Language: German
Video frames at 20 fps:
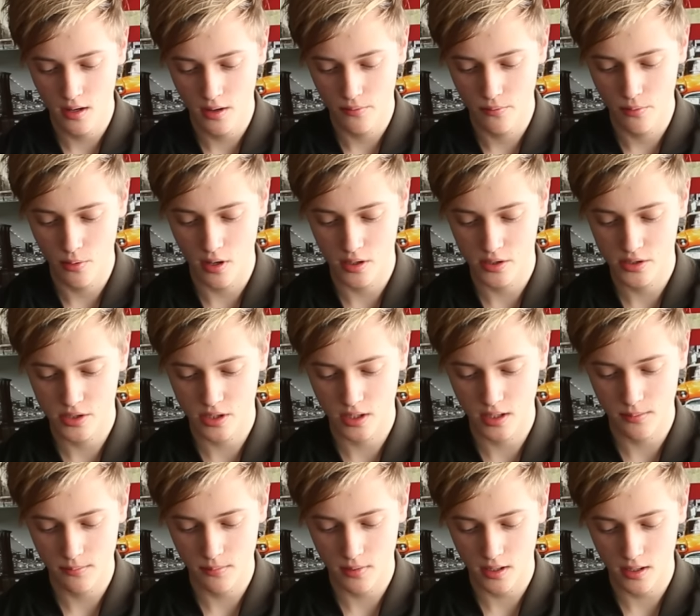wo er
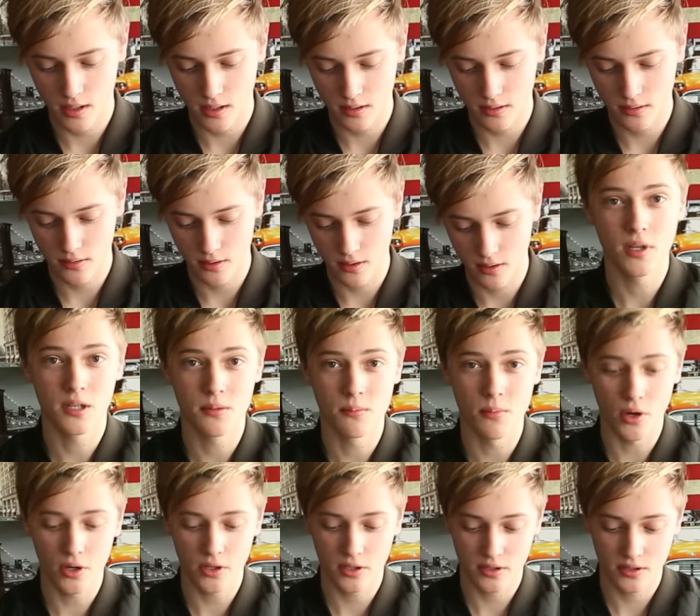geschrieben hat, ich
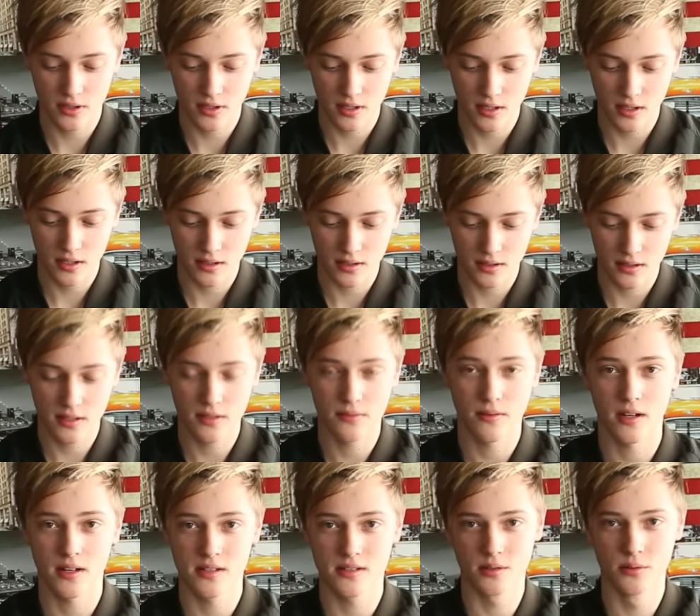möchte, ich
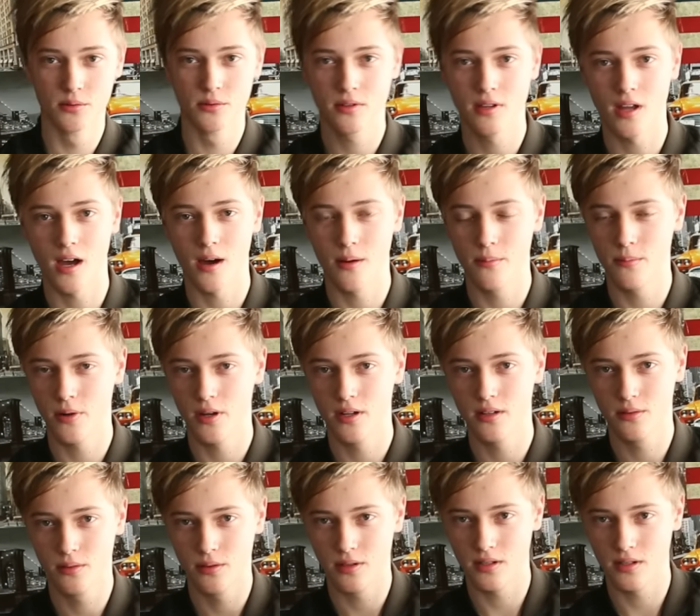werde das da unten anblenden